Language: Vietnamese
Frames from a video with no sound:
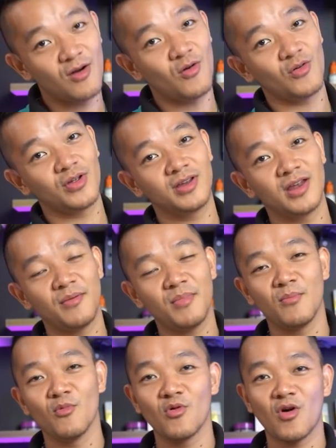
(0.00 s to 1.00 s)
hội để mà
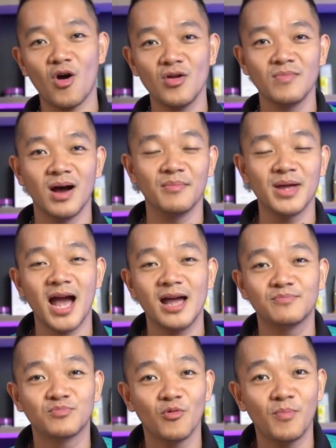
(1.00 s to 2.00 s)
mua gói M mười hai
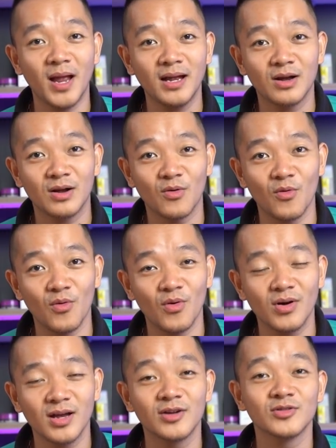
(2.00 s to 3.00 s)
Pro Pack
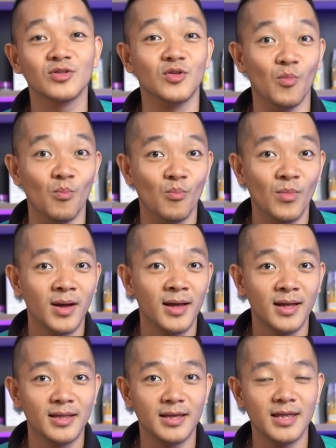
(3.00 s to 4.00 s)
của Kết Nối Tiêu Dùng,
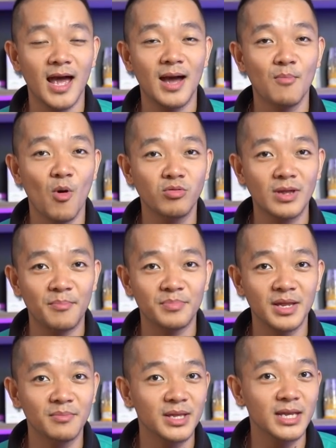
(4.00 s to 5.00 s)
chỉ giá bốn trăm
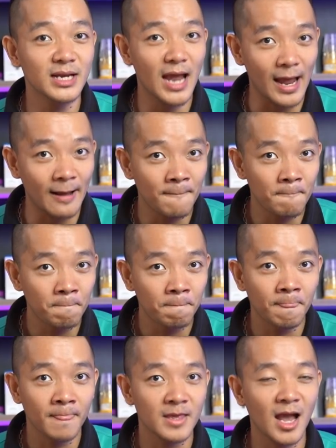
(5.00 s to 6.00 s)
chín mươi chín ngàn,
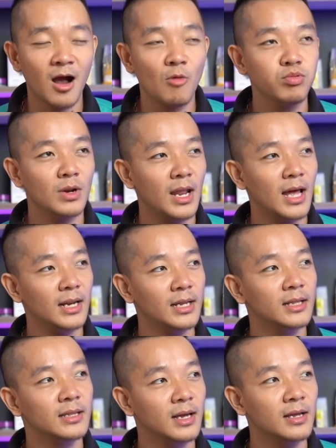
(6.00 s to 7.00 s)
giá gốc là
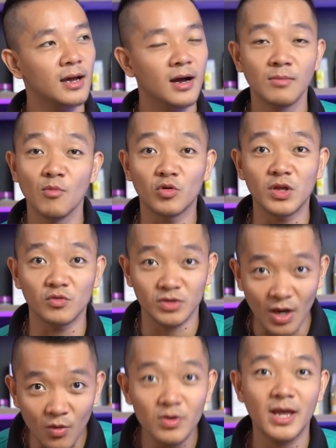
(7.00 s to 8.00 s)
lên tới hơn một triệu
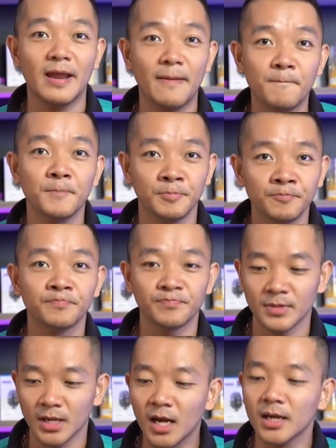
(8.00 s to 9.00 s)
sáu nha anh em.
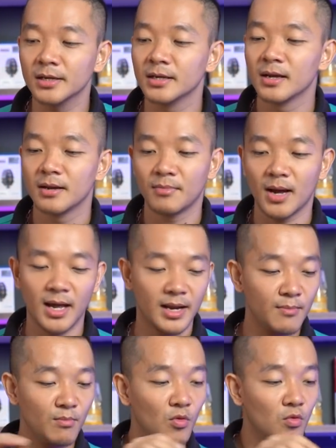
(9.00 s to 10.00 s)
Đó, mà anh
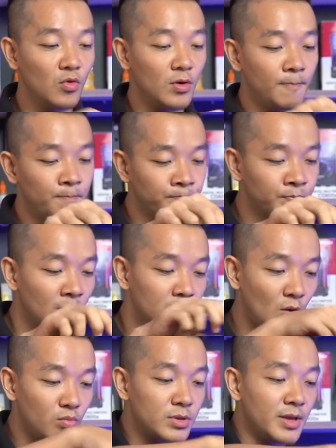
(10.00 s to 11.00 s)
em mua
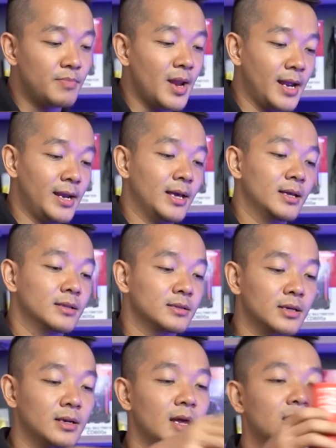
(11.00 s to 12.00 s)
trong dịp này nè,
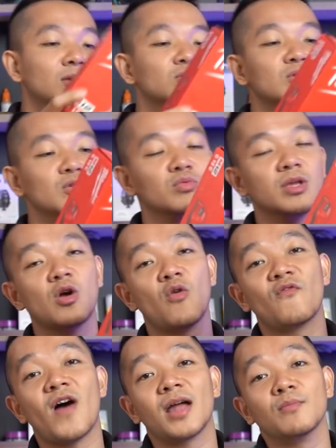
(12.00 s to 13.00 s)
thực ra Kết Nối Tiêu Dùng chỉ
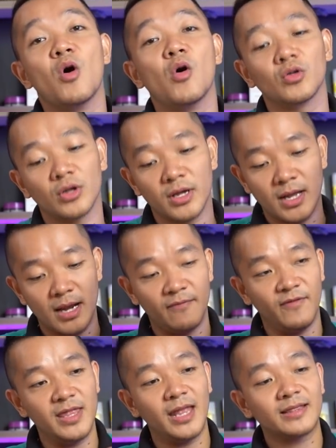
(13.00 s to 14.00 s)
còn vài bộ thôi, anh em
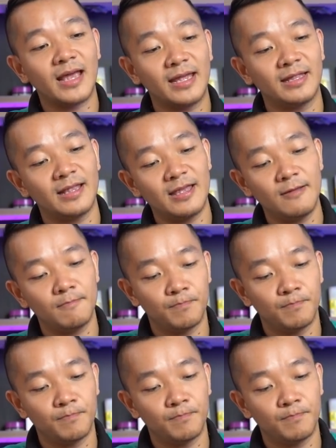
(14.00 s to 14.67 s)
phải nhanh tay tí.